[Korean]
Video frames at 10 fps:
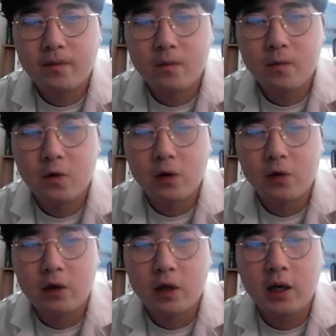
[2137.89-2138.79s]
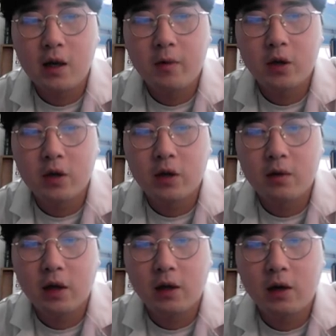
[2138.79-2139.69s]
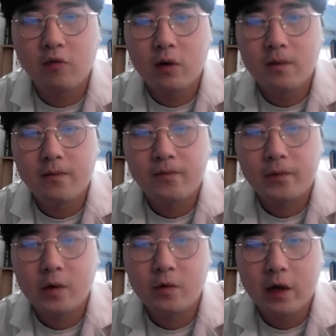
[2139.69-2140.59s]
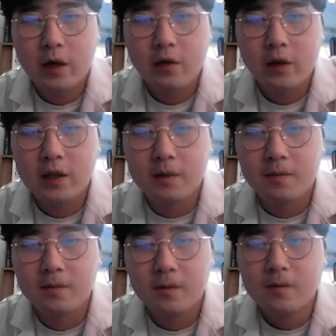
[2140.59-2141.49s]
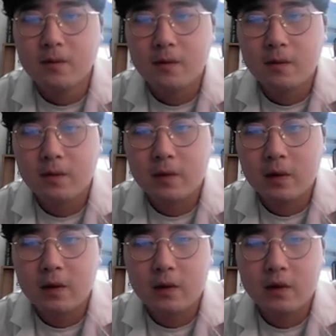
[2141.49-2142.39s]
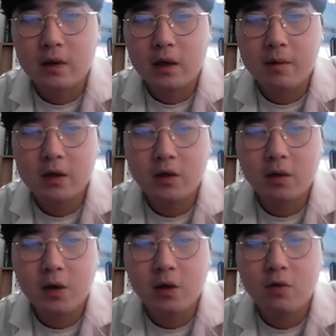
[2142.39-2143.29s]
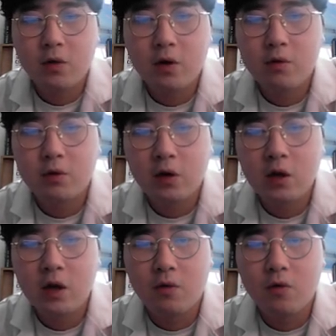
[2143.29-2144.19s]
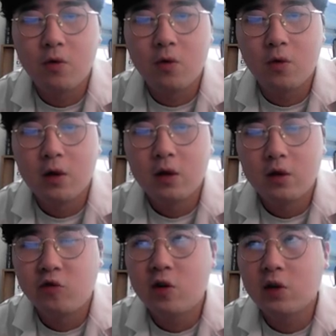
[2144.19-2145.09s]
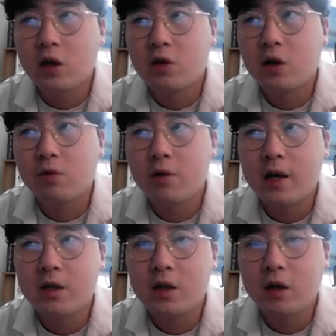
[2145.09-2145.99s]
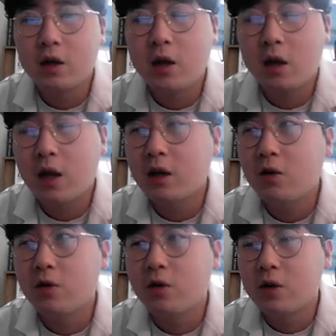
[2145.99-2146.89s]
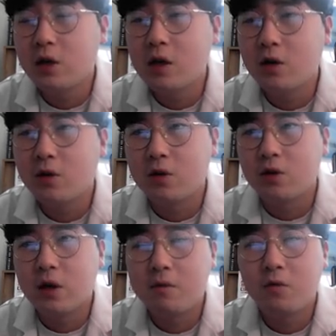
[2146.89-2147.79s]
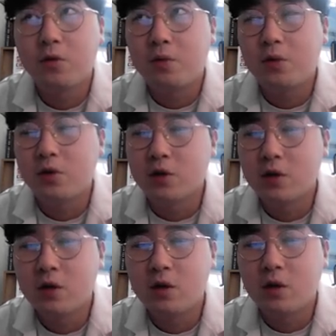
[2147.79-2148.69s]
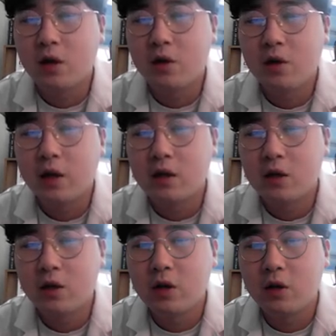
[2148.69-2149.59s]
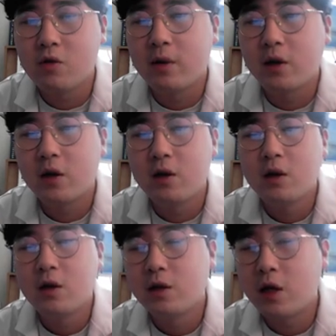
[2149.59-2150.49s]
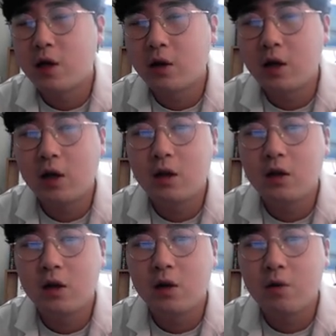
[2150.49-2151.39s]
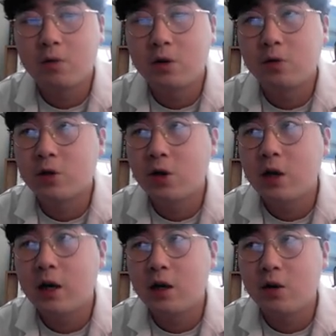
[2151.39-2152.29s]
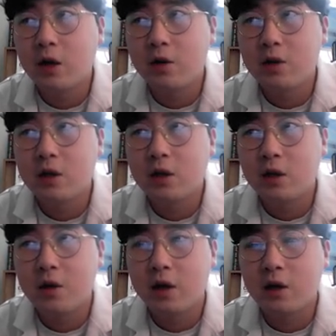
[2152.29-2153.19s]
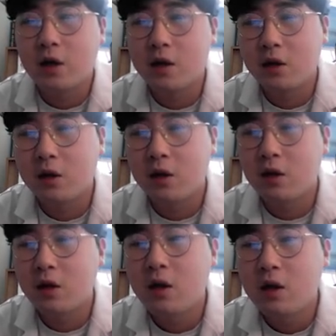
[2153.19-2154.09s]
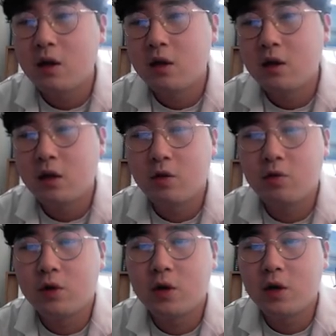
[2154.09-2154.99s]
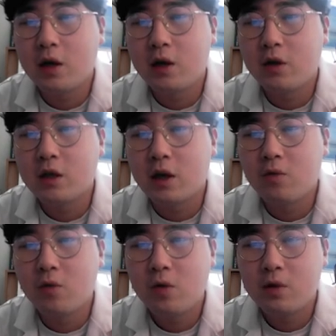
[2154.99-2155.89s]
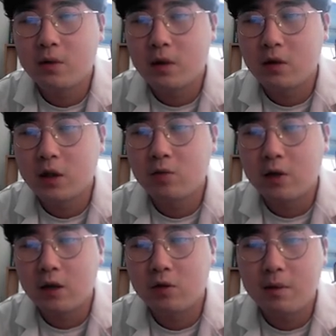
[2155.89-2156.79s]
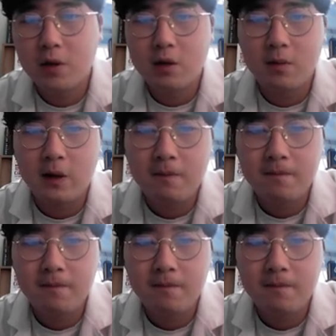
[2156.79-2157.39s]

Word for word: 뭐 이거 이게 일 번이 정답이 됐겠고요. 종 다양성 낮음. 개방적인 편이고 영속적이지 않고 휴경기, 저희가 농사 안 지을 때는 그냥 땅이거든요. 흙이거든요. 아무것도 없거든요. 그래서 단절되는 경우가 많다. 자연 생태계는 이제 연속적으로 천이가 일어나서 이제 극상에 다다르게 되는데, 이 경우는 천이가 일어나지 않고 경쟁도 단순한 편입니다.